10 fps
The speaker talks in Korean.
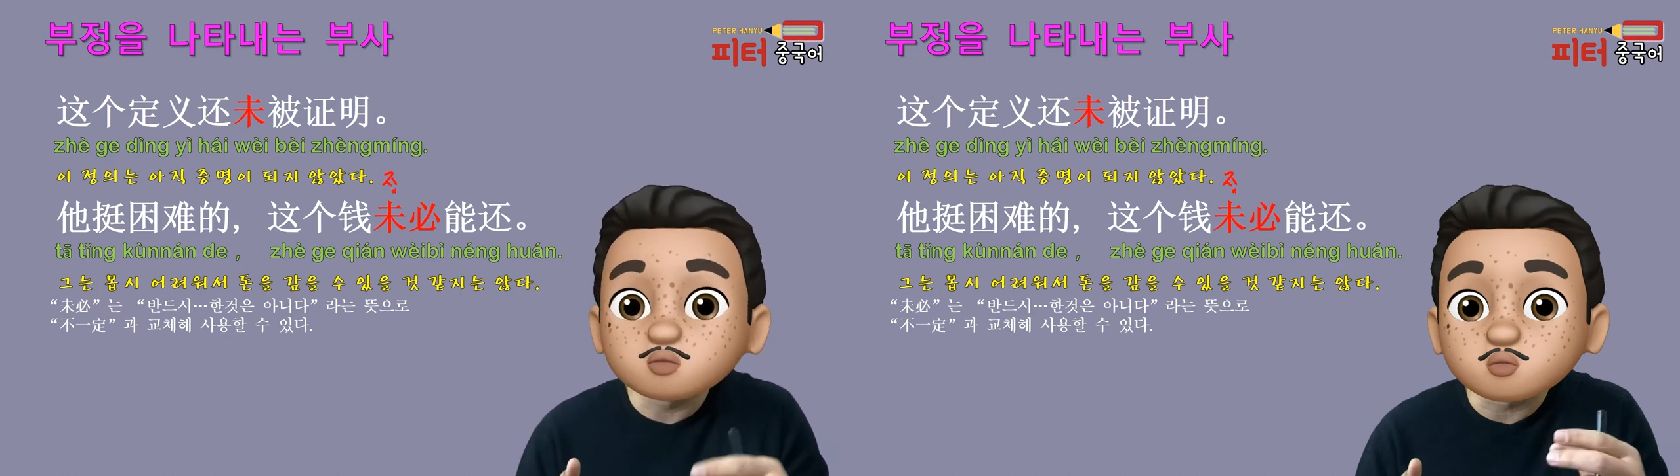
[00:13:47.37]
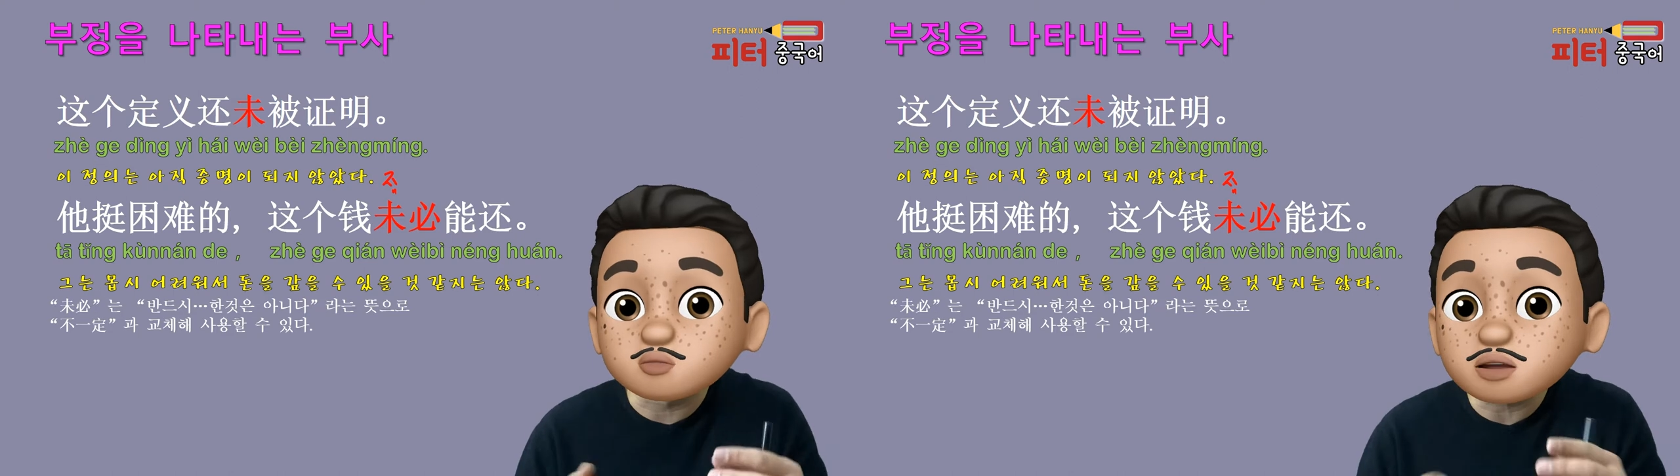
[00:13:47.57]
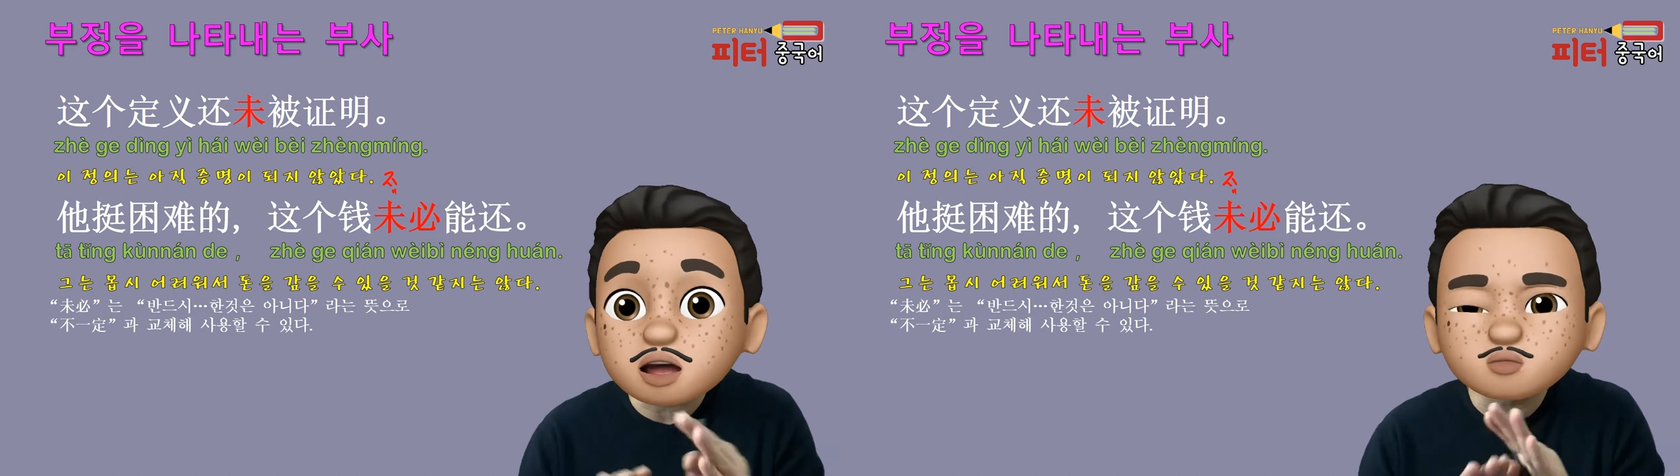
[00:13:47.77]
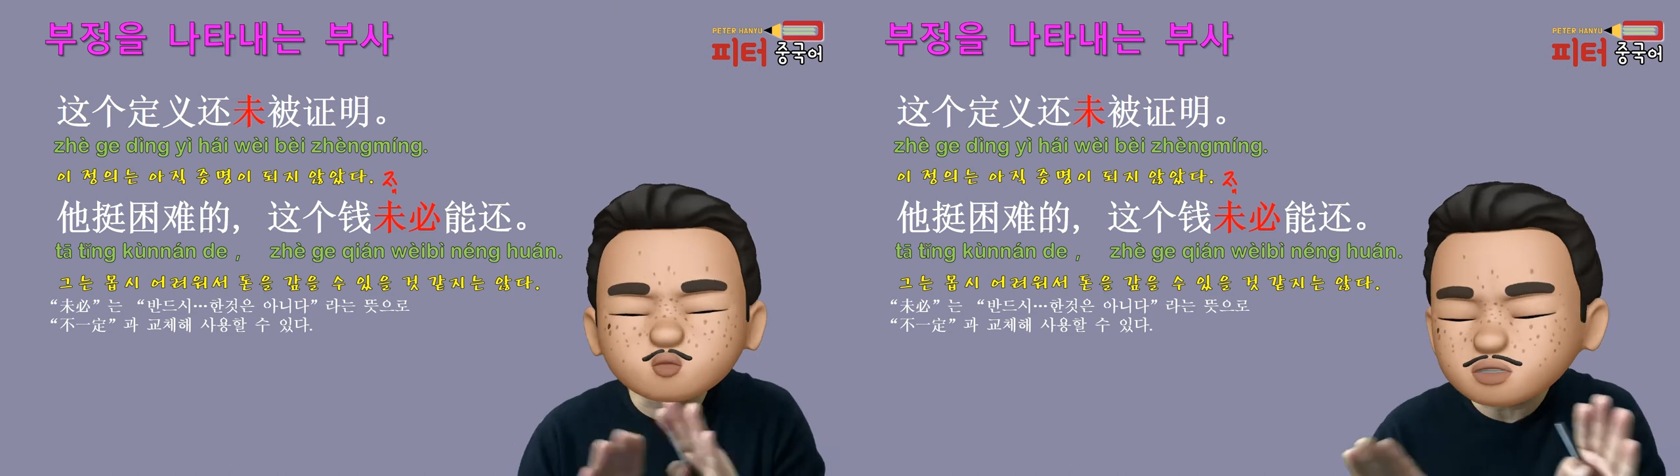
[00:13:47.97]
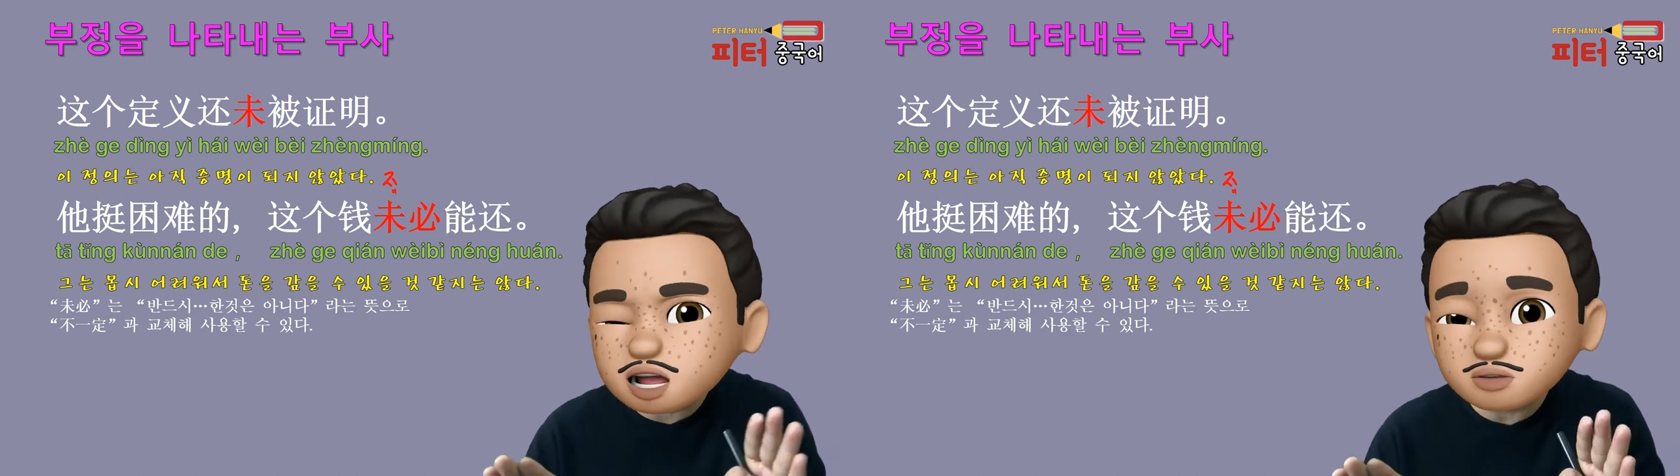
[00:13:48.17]
부 뭐 b랑은
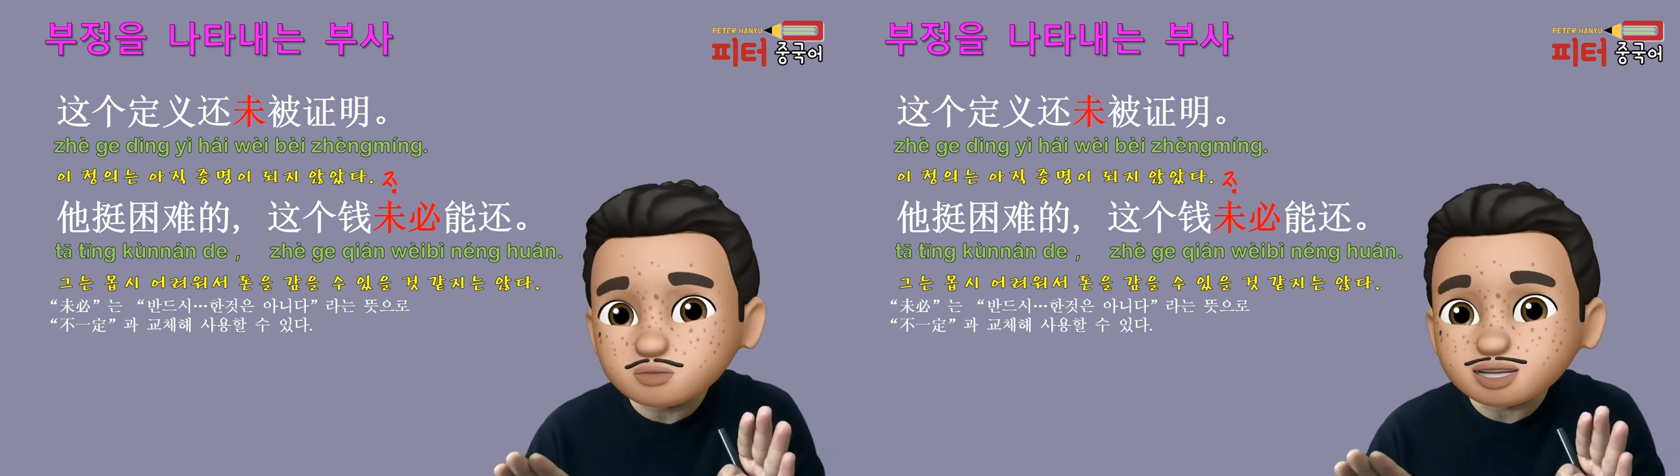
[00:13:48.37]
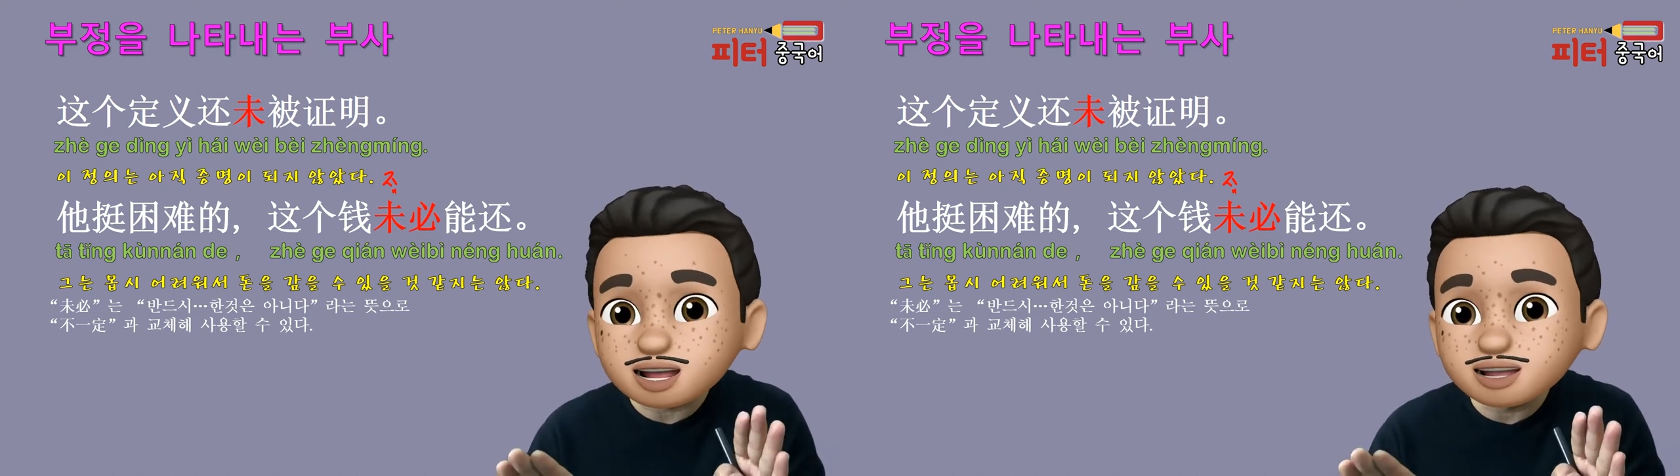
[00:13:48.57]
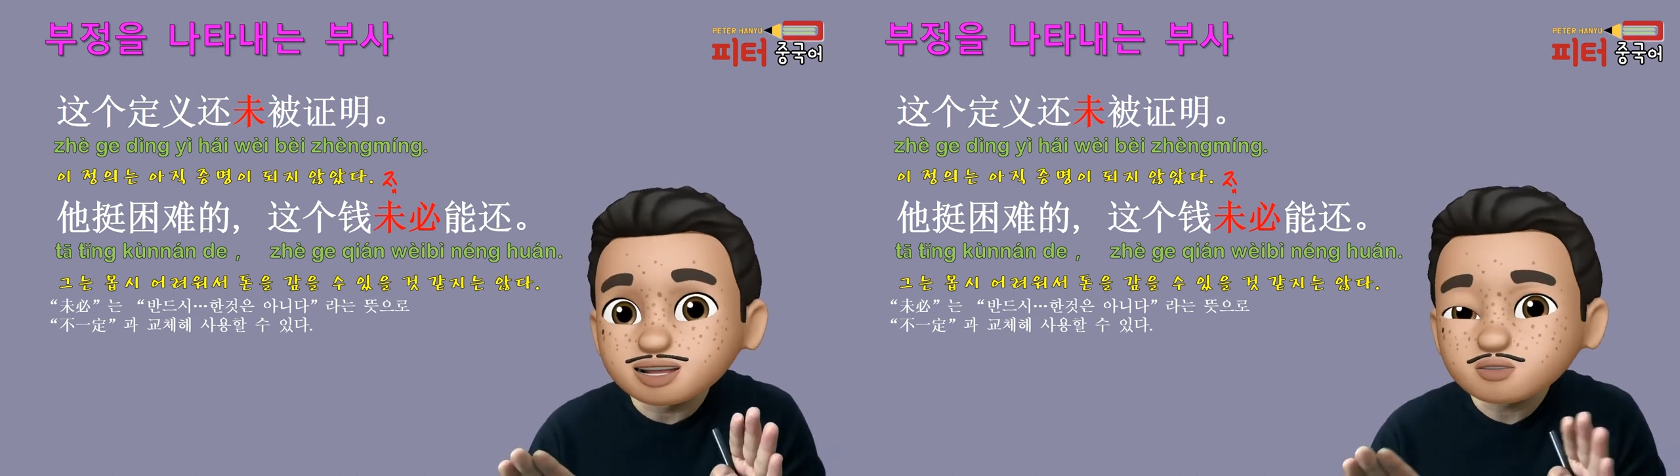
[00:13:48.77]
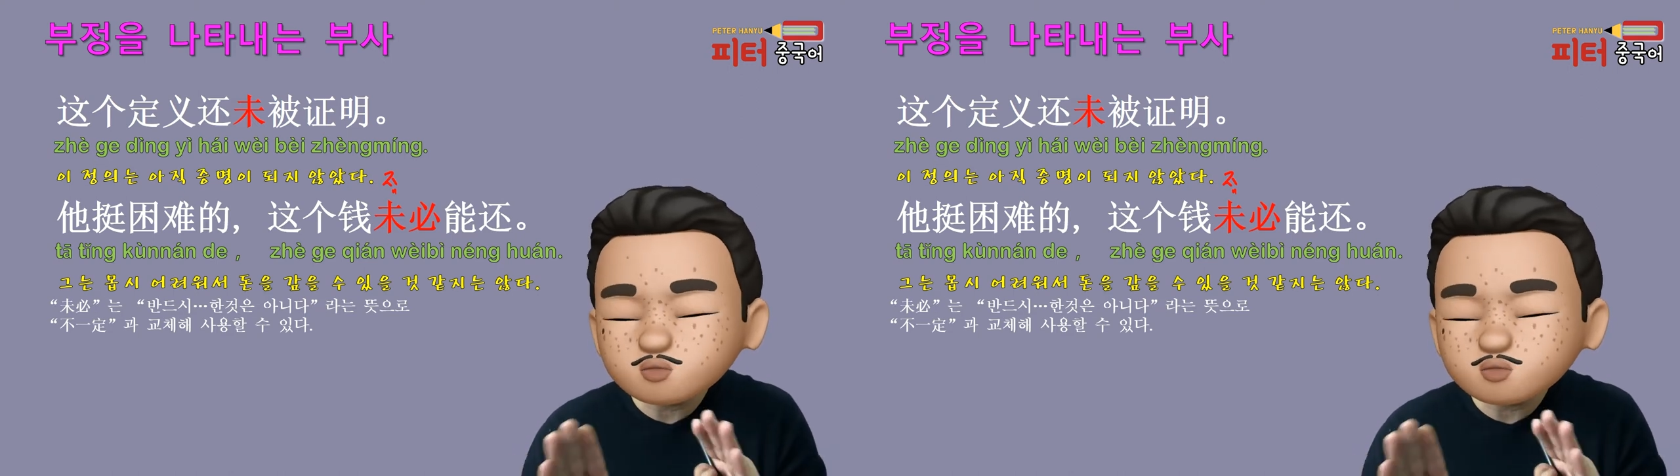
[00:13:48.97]
또 다릅니다.